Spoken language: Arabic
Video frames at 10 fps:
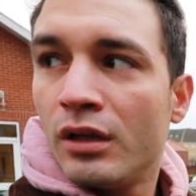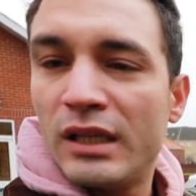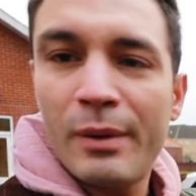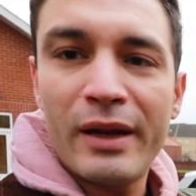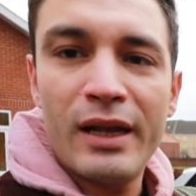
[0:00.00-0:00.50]

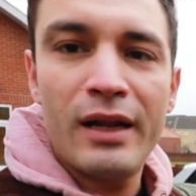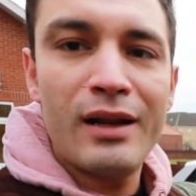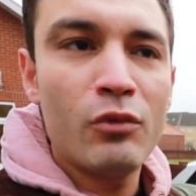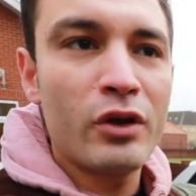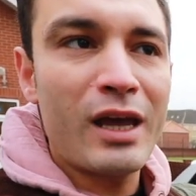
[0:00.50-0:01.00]
ده معناه ان
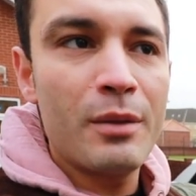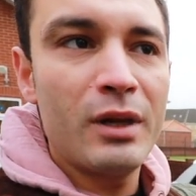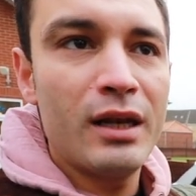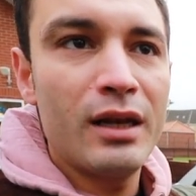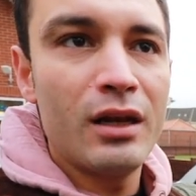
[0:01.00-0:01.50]
انا ممكن
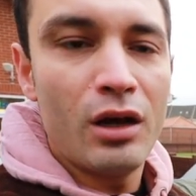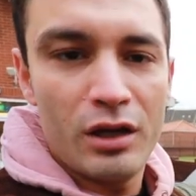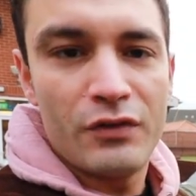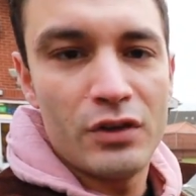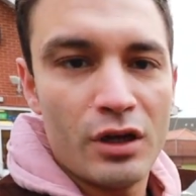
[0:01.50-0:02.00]
اعمل
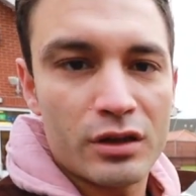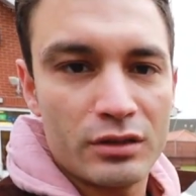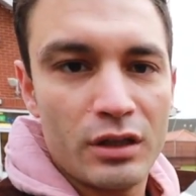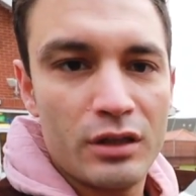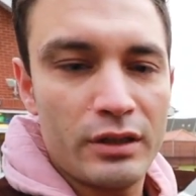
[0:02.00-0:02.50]
لايف
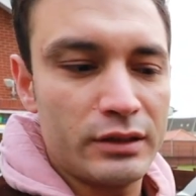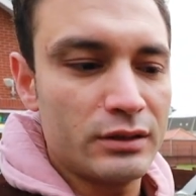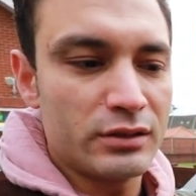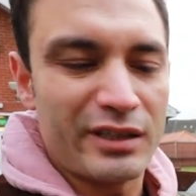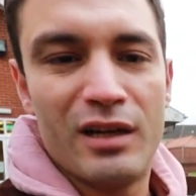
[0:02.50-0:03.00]
النهارده
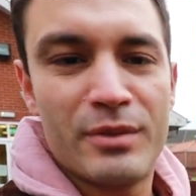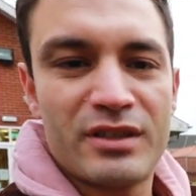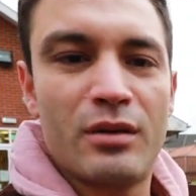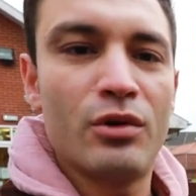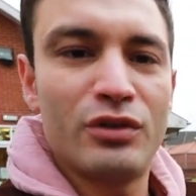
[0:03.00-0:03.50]
يعني اتكلم
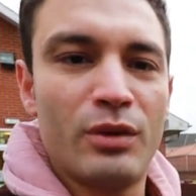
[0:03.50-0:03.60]
مثلا عن مواضيع